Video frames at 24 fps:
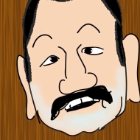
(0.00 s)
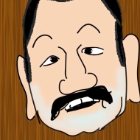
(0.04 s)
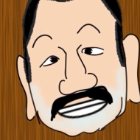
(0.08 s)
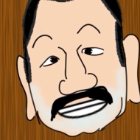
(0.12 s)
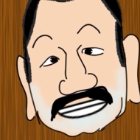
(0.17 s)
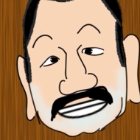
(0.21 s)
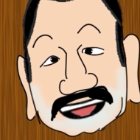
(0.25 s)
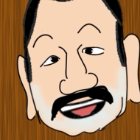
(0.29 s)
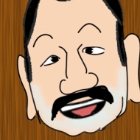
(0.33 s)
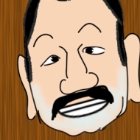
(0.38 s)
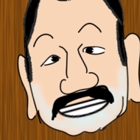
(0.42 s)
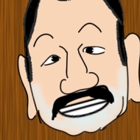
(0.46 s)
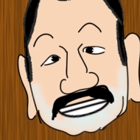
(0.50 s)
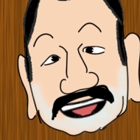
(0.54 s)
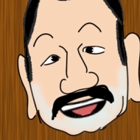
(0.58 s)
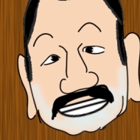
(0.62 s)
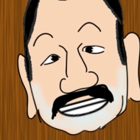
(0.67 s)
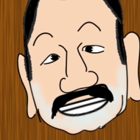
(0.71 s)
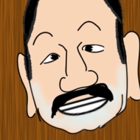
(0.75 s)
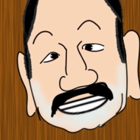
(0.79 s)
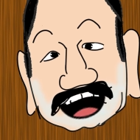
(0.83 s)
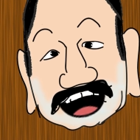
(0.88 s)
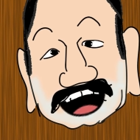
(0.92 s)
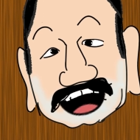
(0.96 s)
しばしお付
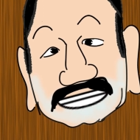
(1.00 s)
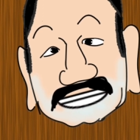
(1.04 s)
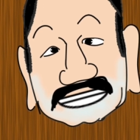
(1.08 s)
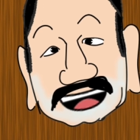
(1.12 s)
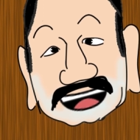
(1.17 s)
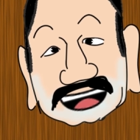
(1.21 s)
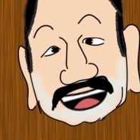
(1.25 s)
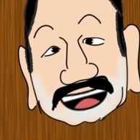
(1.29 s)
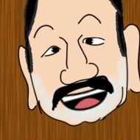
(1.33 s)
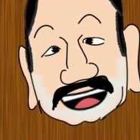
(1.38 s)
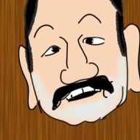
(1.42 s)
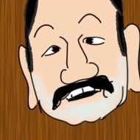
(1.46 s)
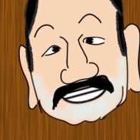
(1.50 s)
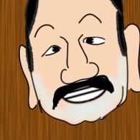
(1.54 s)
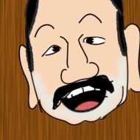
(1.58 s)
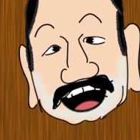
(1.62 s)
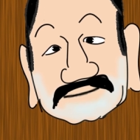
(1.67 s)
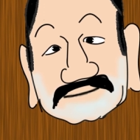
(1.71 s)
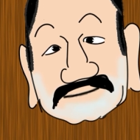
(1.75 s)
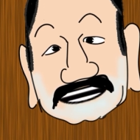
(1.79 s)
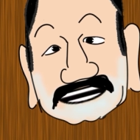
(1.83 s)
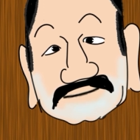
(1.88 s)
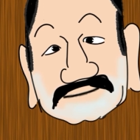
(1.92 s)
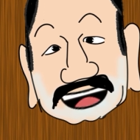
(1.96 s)
き合いいただければと
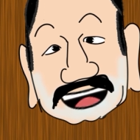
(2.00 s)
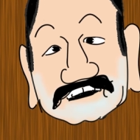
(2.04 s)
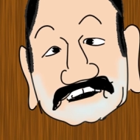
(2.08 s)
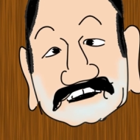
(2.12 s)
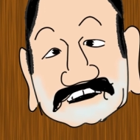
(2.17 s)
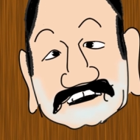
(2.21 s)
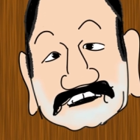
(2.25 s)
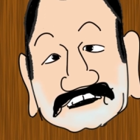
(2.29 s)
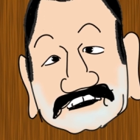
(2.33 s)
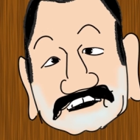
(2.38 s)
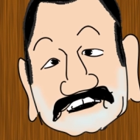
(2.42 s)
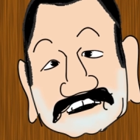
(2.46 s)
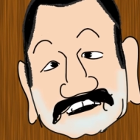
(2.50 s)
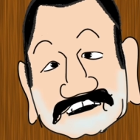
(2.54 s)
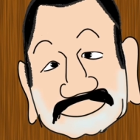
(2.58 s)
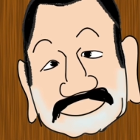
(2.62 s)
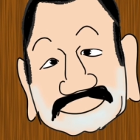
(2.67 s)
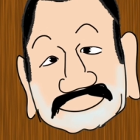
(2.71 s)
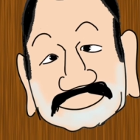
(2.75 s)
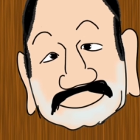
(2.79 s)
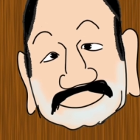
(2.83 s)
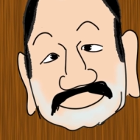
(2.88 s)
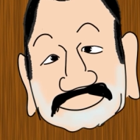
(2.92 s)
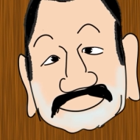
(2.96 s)
思います。
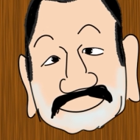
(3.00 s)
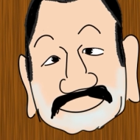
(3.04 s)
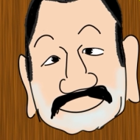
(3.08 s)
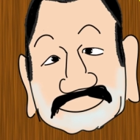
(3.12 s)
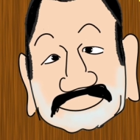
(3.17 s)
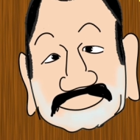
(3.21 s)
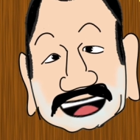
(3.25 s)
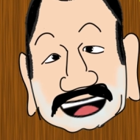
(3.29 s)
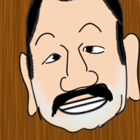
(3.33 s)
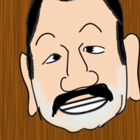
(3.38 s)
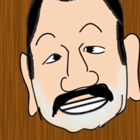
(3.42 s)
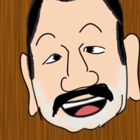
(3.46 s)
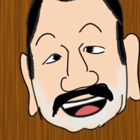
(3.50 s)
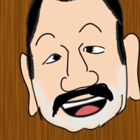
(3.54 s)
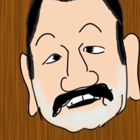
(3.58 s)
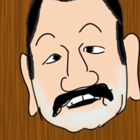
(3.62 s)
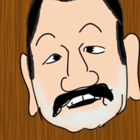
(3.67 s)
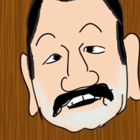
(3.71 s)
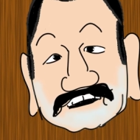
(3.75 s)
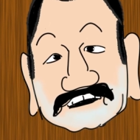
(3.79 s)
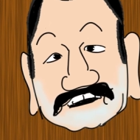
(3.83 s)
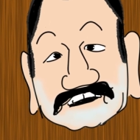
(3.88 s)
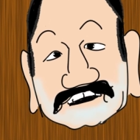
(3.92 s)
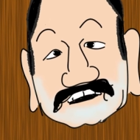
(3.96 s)
私は、
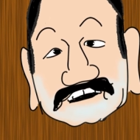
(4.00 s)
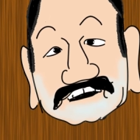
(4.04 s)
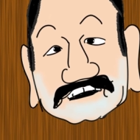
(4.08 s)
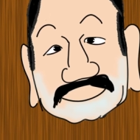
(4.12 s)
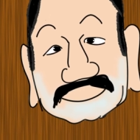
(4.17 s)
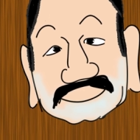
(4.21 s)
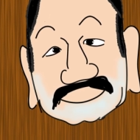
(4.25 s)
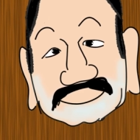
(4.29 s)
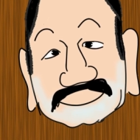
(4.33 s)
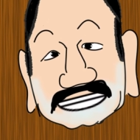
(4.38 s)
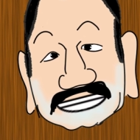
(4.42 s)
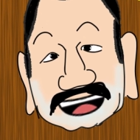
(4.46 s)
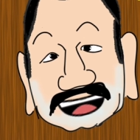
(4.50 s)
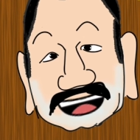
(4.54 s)
仕